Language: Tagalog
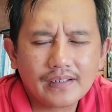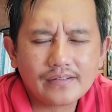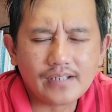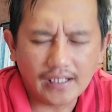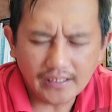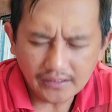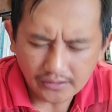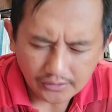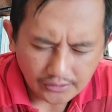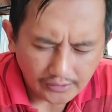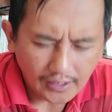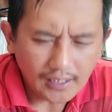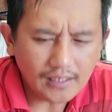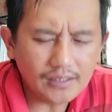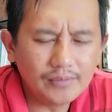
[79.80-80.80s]
sakit iti
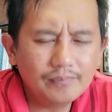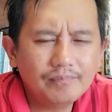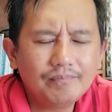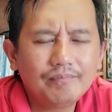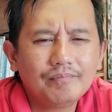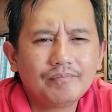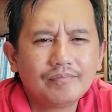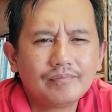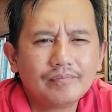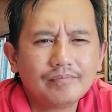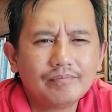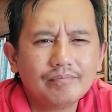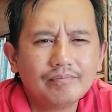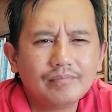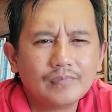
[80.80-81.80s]
nakam
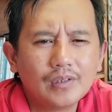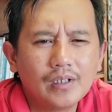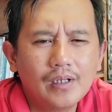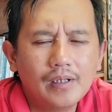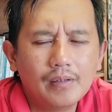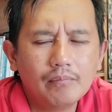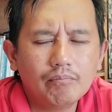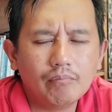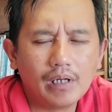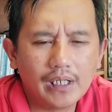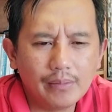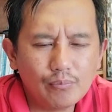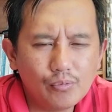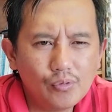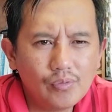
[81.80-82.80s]

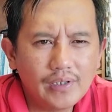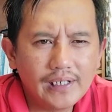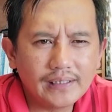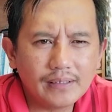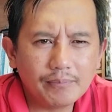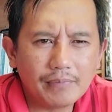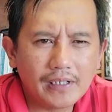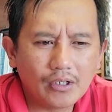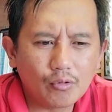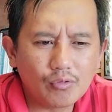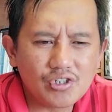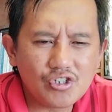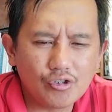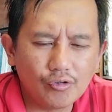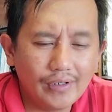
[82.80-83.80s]
mangibunga iti
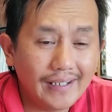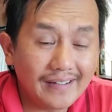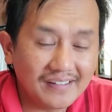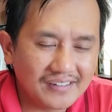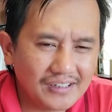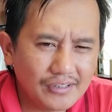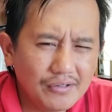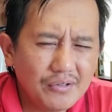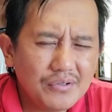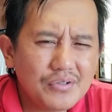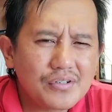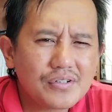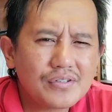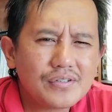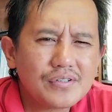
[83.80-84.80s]
panangkwisyonar iti Dios